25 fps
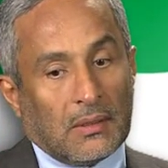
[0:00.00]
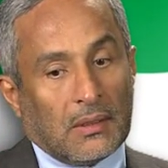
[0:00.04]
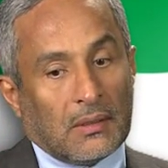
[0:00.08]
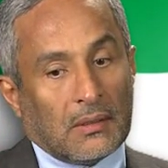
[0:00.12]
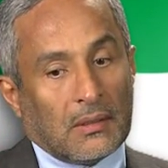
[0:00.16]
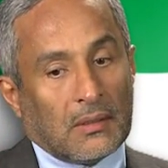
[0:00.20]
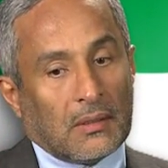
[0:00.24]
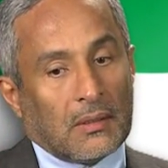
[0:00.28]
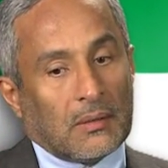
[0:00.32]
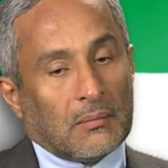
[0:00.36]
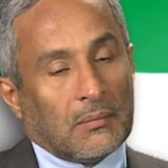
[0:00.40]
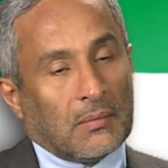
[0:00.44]

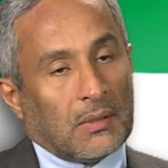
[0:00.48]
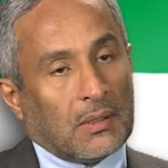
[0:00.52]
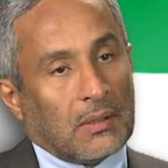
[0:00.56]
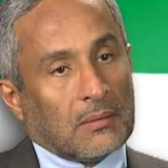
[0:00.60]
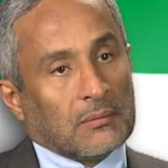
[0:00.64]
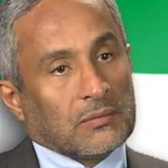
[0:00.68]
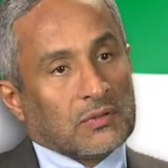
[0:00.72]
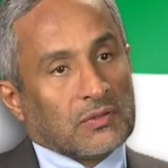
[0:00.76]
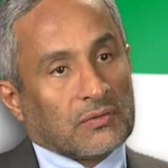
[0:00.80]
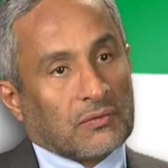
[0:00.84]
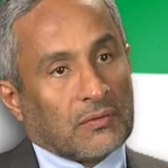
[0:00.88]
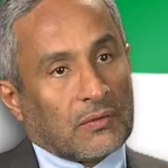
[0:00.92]
Ale
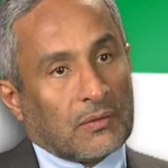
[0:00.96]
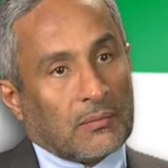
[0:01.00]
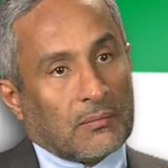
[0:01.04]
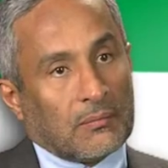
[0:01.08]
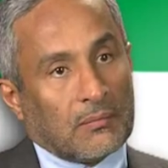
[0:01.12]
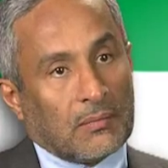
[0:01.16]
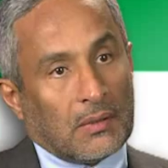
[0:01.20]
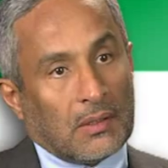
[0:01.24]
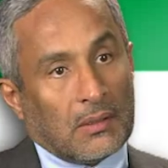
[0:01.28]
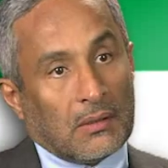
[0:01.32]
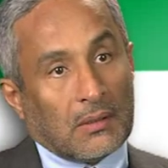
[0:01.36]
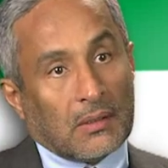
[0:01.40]
oczywiście to
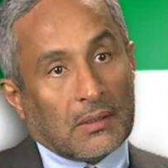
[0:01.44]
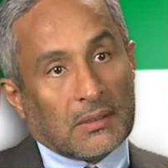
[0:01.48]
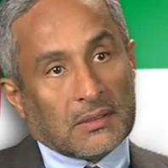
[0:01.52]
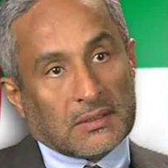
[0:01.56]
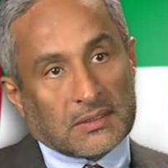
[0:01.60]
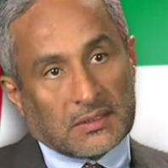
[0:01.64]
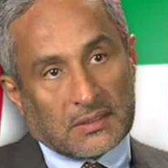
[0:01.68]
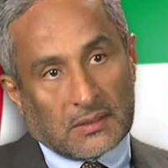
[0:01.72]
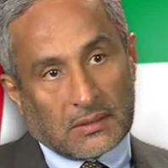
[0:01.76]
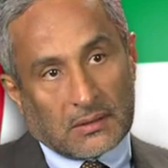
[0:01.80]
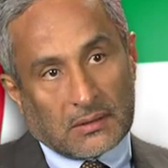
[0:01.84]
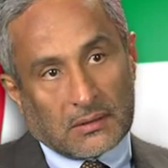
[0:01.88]
bardzo
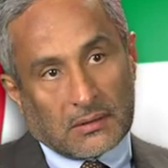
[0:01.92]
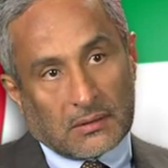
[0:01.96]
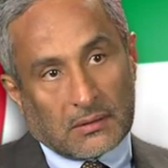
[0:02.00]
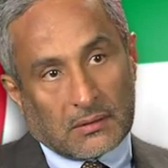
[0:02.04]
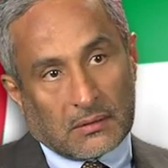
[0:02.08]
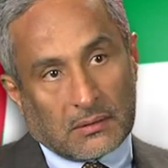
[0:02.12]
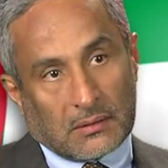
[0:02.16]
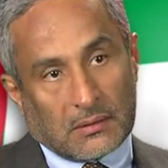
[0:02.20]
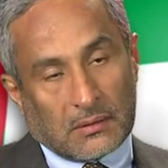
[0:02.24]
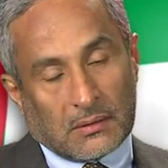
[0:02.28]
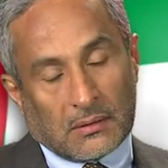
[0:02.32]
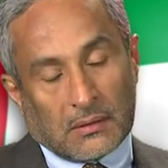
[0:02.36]
ważne, by
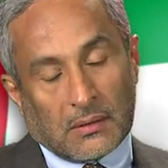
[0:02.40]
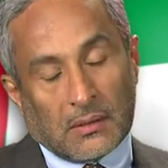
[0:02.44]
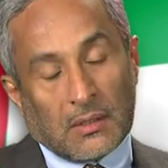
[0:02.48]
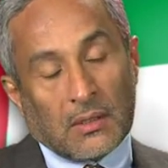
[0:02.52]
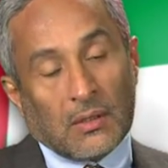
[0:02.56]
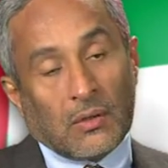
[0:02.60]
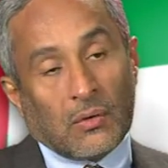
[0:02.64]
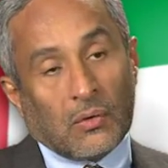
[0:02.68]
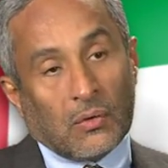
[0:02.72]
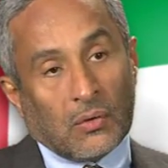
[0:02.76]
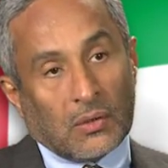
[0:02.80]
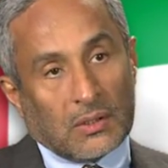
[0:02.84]
mieć
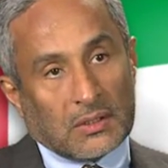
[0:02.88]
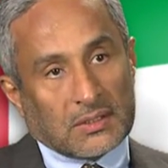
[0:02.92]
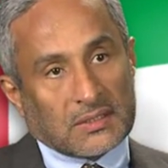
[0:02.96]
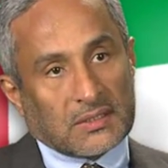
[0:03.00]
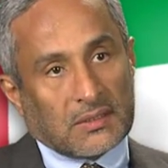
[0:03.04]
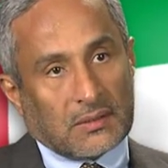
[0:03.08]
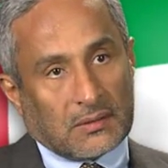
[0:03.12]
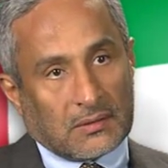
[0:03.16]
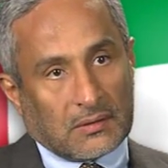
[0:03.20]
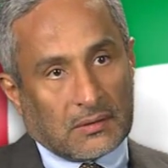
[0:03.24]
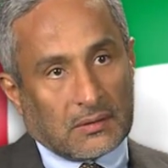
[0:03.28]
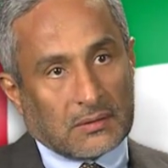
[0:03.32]
świadomość,
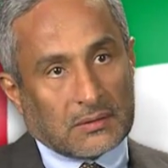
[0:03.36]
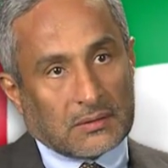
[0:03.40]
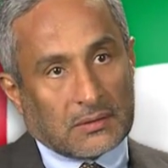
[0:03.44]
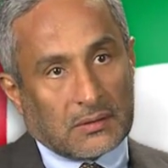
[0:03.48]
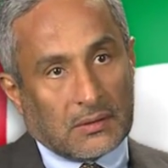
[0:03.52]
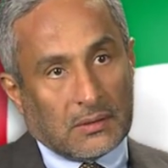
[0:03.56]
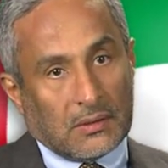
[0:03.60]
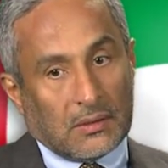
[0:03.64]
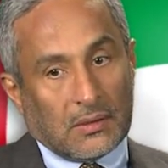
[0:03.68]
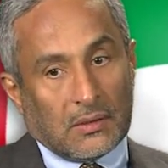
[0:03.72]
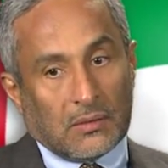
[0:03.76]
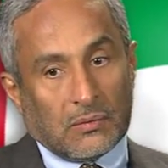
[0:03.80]
że w
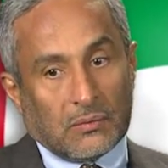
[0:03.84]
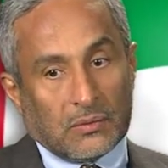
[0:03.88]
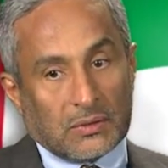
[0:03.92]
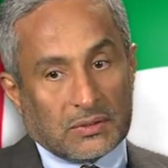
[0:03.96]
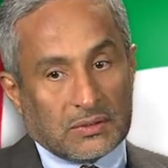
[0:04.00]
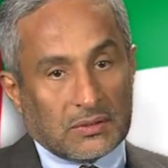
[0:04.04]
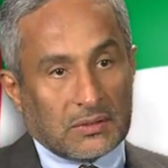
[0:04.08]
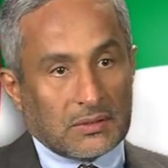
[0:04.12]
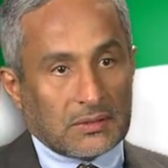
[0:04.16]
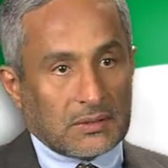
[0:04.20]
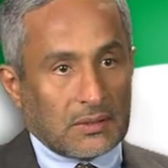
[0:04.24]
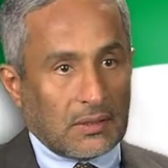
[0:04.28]

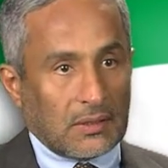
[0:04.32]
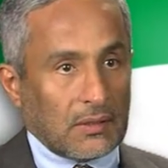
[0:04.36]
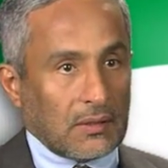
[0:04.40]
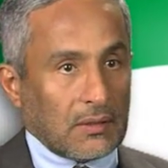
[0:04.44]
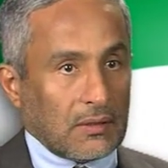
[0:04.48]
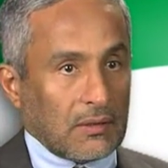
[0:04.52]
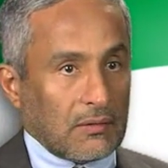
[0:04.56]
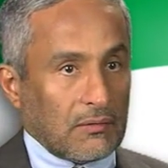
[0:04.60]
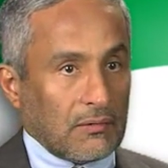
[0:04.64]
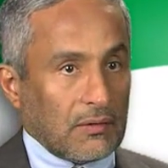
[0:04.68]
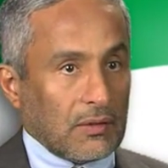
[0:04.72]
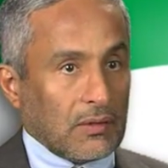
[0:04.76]
przyszłości
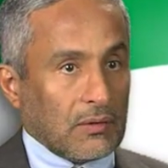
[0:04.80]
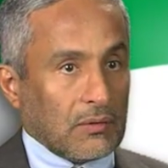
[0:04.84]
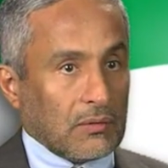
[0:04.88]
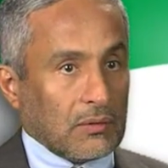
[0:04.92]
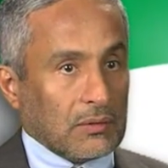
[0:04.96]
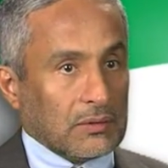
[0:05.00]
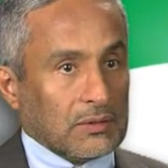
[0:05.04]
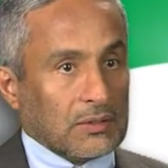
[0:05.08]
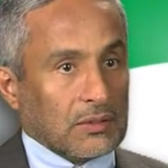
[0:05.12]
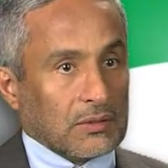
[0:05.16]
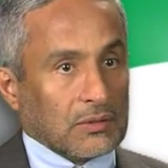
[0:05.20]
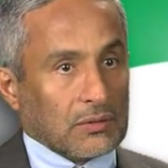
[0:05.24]

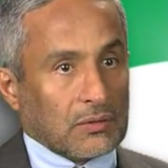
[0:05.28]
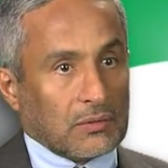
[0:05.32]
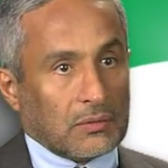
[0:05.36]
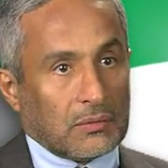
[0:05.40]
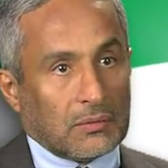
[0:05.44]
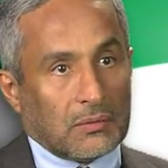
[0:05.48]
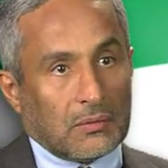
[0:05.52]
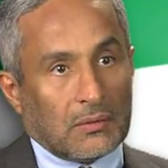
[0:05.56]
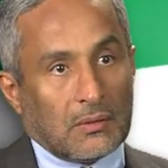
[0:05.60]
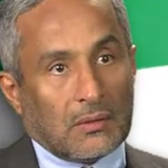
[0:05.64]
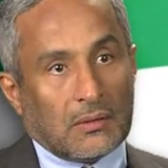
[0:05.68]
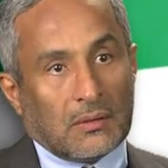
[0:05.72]
zaczną
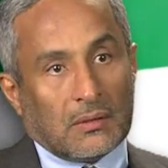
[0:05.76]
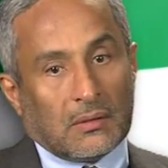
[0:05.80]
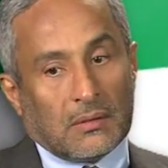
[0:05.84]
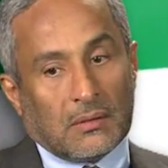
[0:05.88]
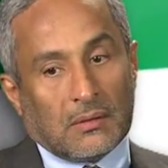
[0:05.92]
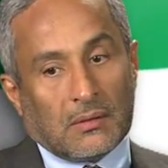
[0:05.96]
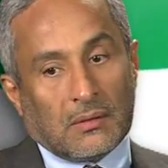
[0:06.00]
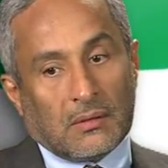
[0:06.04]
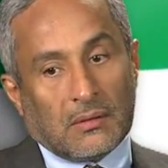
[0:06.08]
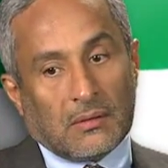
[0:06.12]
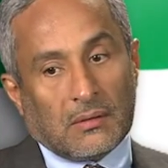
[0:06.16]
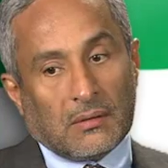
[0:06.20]
pojawiać się
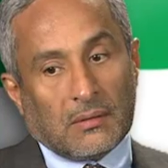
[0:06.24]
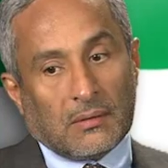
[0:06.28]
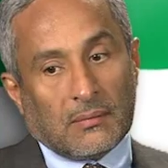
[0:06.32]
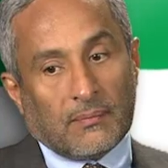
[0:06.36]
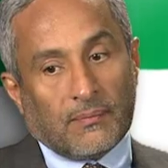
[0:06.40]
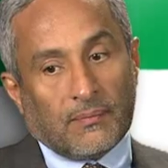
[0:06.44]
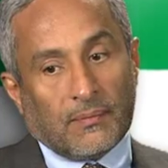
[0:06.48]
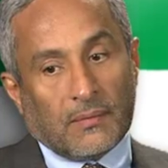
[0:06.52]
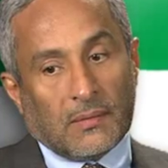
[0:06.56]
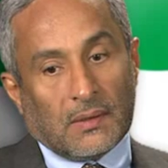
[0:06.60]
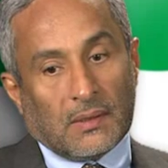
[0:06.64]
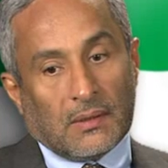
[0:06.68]
problemy
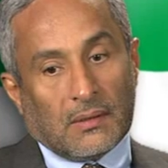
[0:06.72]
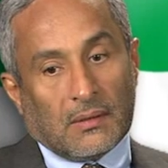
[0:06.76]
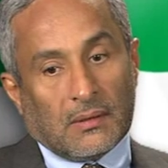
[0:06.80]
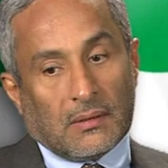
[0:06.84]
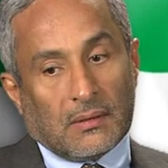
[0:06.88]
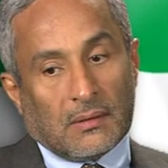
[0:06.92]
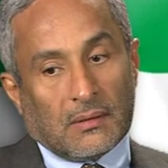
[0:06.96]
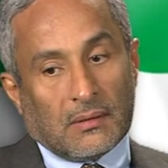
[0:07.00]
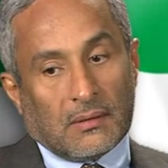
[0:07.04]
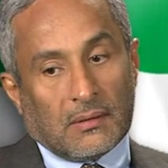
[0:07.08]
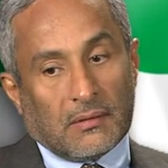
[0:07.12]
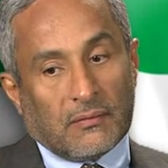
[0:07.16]
z
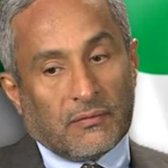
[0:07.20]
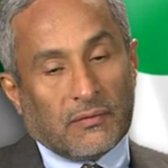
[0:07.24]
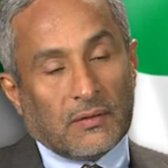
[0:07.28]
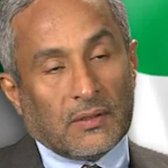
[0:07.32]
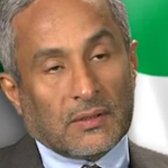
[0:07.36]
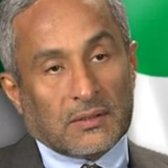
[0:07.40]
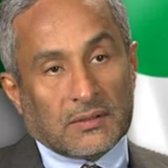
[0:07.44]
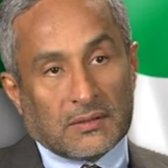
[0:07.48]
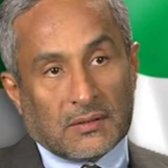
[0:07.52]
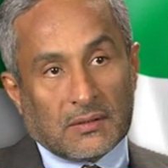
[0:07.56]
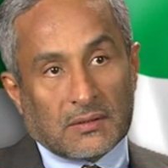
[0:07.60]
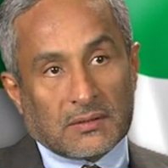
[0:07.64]
wyczerpywaniem
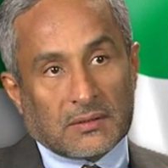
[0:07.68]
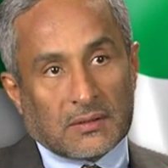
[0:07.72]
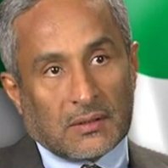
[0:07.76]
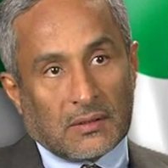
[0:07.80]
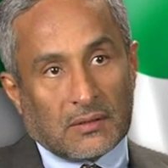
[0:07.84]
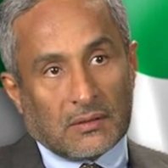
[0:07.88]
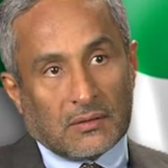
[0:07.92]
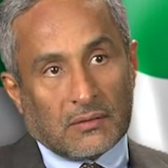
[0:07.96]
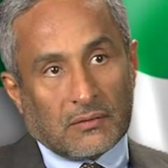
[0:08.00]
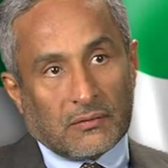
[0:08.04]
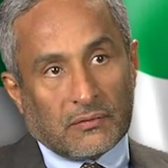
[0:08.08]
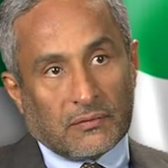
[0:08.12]
się
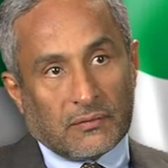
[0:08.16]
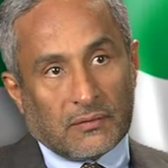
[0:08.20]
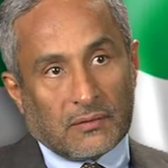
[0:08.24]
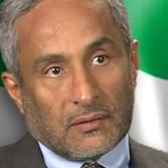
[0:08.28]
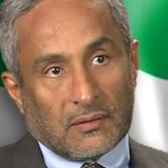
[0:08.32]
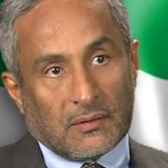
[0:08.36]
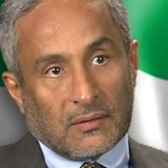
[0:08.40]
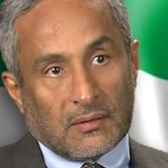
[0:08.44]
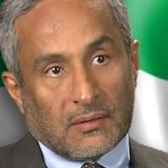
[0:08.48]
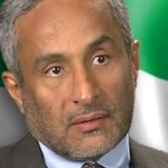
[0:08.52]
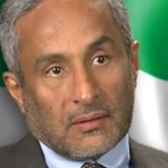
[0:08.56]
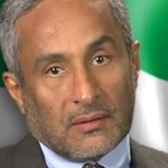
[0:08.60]

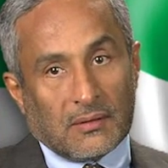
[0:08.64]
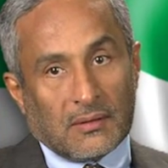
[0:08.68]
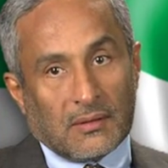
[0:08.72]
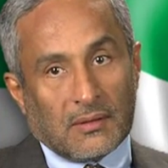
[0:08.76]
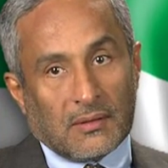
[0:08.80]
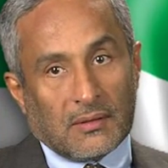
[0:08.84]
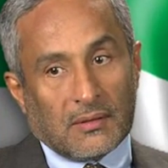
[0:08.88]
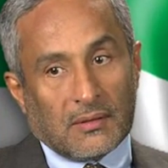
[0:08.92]
zasobów ropy.